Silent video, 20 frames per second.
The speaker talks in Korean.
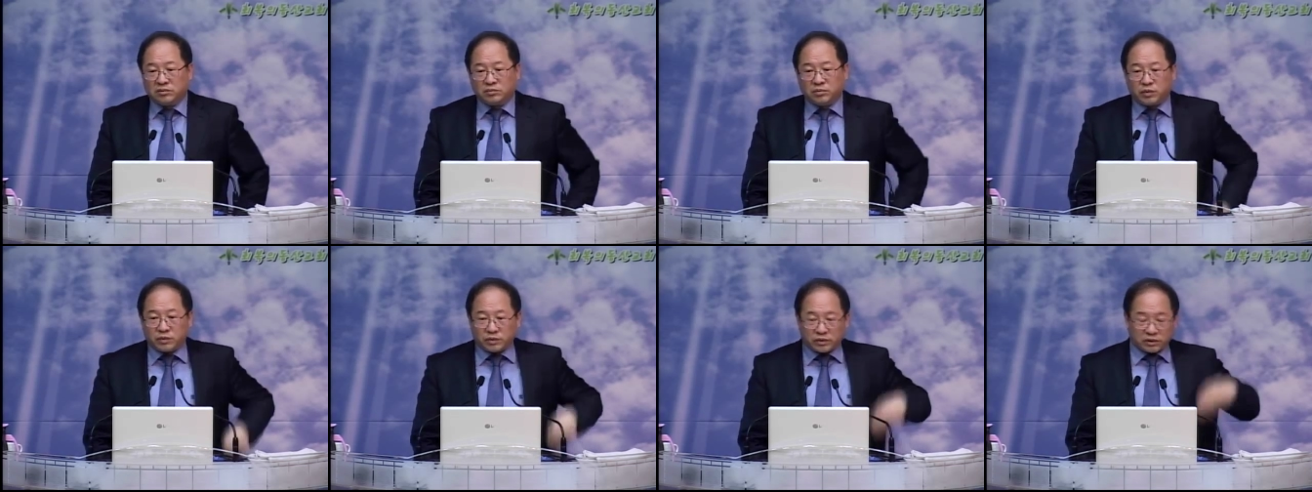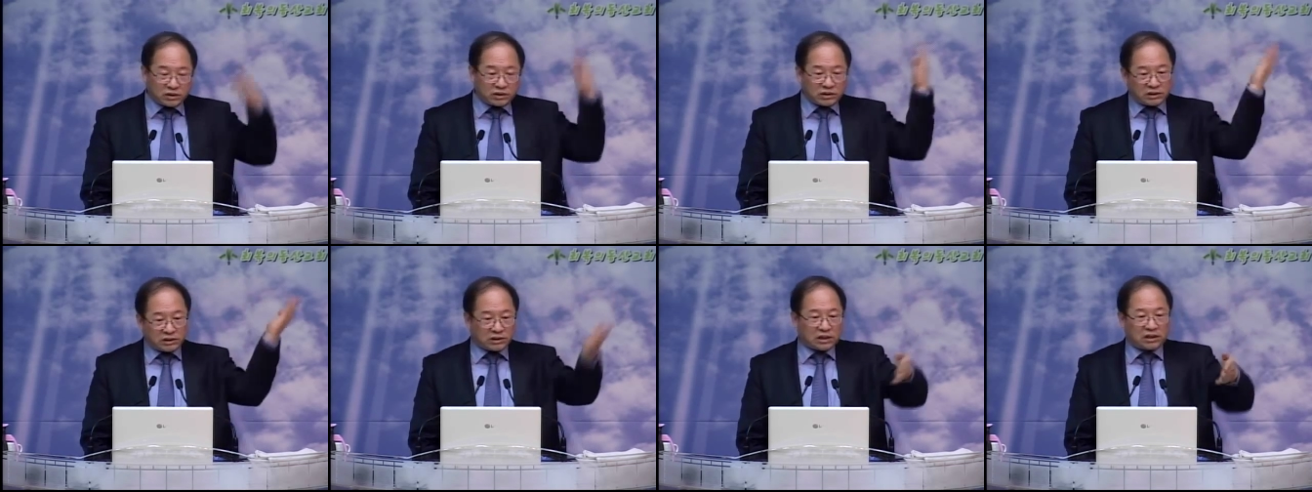
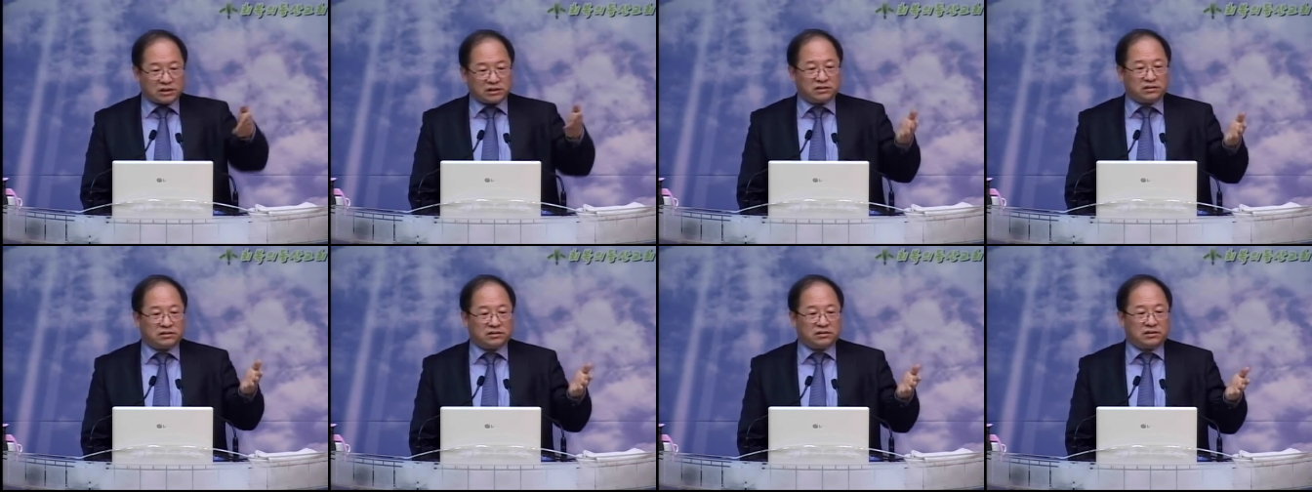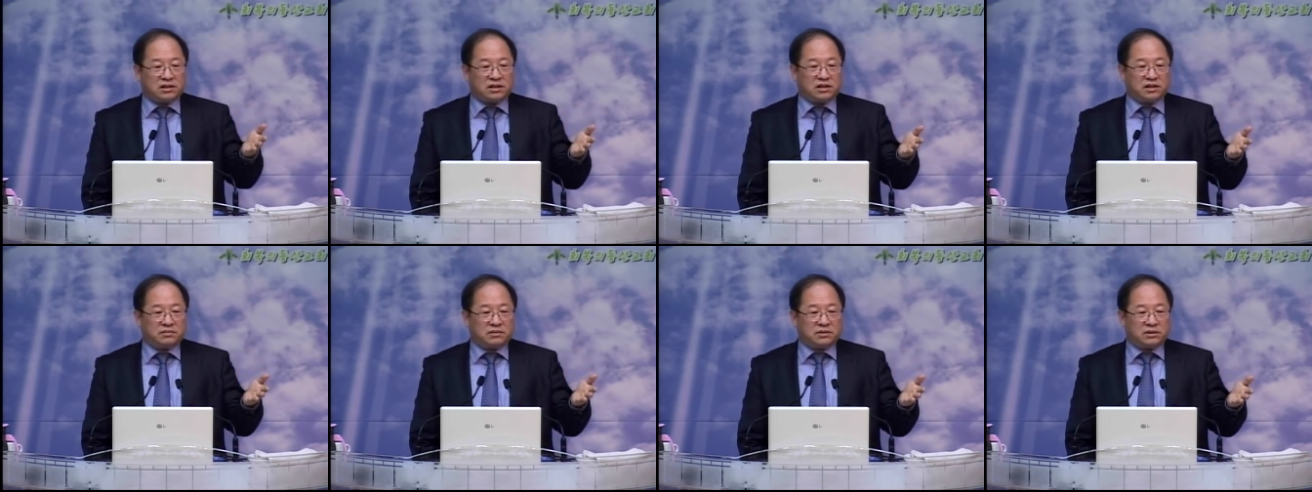목을 자르는
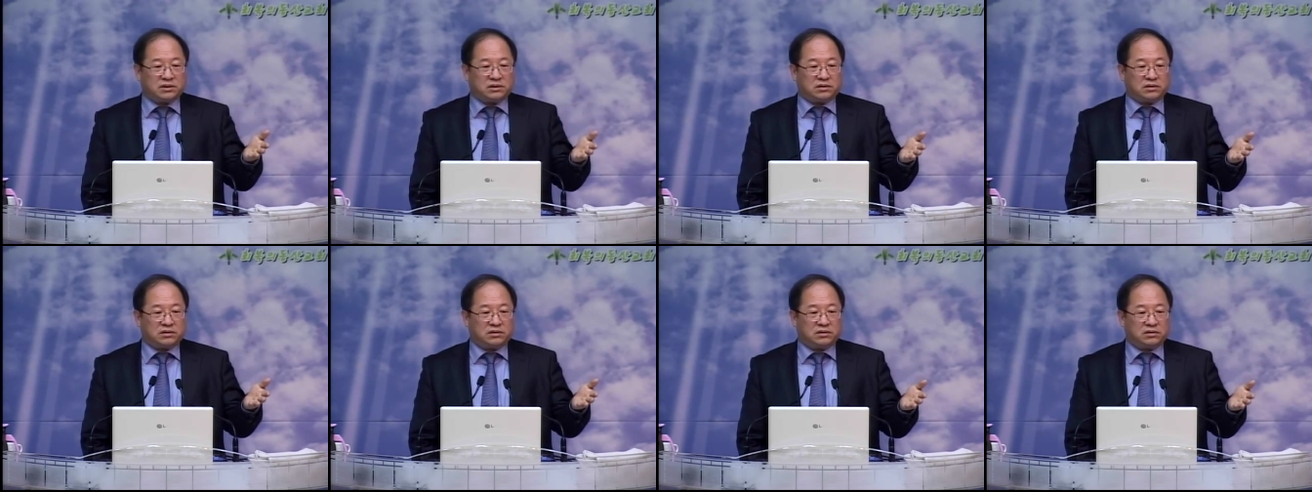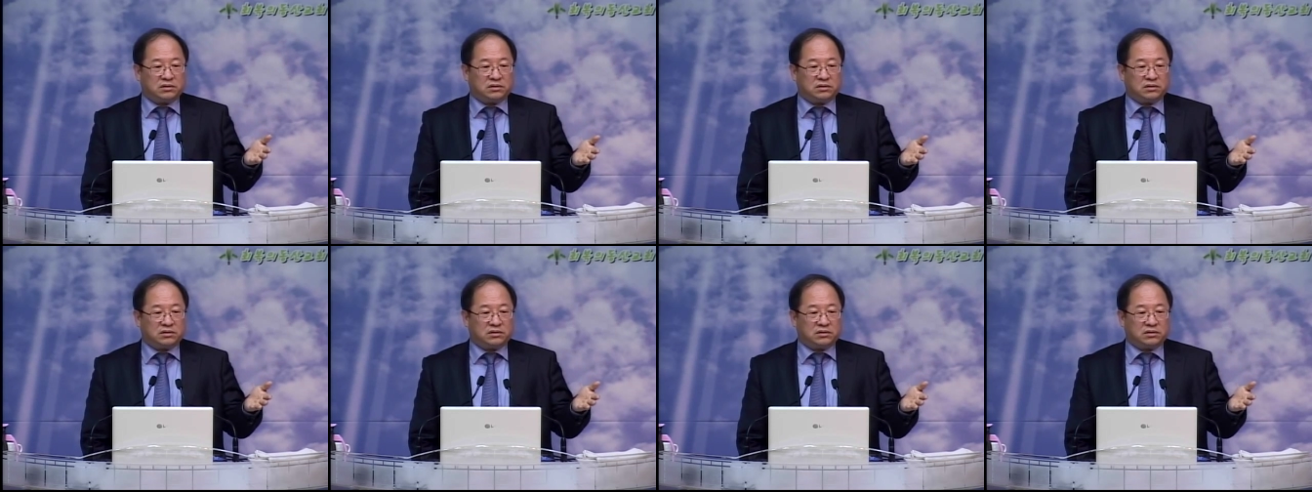사람 있잖아.